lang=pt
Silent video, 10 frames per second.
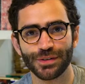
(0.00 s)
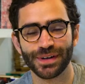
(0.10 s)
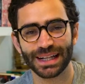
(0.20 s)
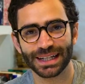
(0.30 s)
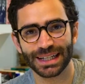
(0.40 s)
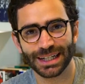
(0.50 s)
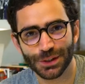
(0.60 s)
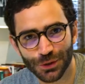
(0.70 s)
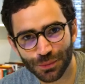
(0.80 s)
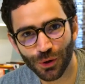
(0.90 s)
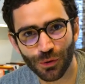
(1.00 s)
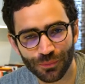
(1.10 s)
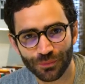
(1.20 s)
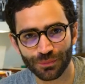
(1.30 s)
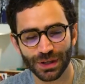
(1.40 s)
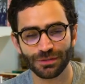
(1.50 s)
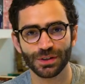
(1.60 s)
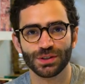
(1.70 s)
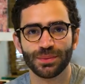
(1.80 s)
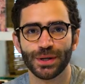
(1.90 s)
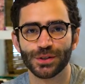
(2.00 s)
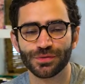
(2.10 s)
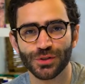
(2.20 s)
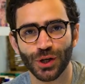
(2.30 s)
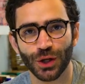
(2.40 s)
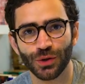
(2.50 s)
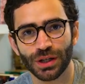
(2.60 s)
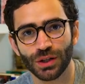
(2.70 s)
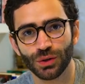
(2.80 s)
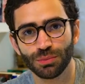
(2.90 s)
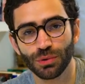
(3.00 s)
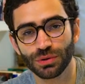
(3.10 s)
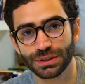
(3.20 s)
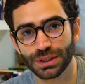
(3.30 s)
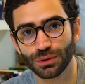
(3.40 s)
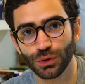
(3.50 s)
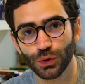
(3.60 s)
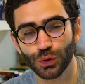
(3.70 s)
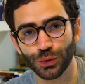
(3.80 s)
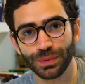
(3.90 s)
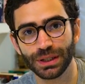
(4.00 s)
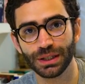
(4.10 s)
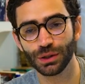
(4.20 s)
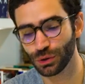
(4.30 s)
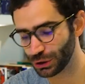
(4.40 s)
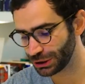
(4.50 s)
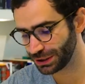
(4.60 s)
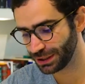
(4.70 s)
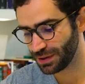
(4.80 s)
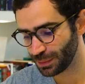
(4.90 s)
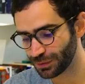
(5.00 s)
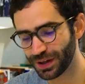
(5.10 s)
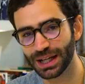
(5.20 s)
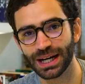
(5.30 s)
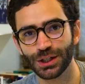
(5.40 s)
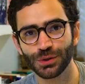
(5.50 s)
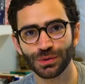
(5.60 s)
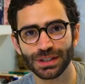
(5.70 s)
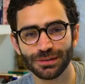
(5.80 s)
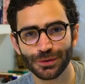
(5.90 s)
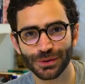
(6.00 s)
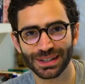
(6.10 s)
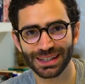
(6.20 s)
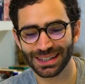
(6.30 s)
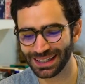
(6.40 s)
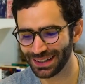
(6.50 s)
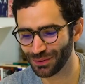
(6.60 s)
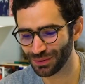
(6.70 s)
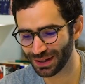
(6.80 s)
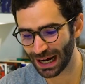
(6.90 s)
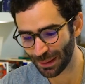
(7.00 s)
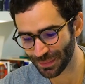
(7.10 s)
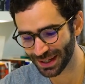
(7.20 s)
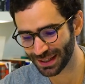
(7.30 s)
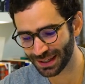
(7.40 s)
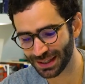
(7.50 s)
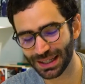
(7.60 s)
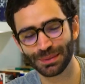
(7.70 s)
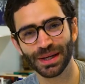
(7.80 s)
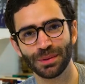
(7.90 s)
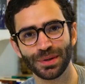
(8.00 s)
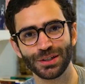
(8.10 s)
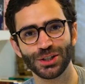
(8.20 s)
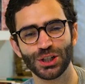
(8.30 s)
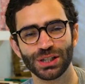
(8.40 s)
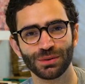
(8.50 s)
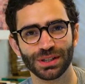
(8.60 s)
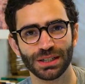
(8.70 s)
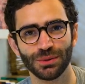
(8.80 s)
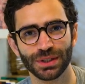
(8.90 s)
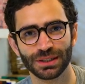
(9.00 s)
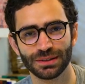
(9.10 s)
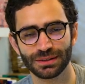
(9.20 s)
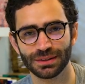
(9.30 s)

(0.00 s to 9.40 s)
Fala galera, tudo bom? Bem-vindos a mais um vídeo aqui no canal do Bookster no YouTube e hoje vamos falar de um livro que eu amei e me arrependi de não ter lido antes.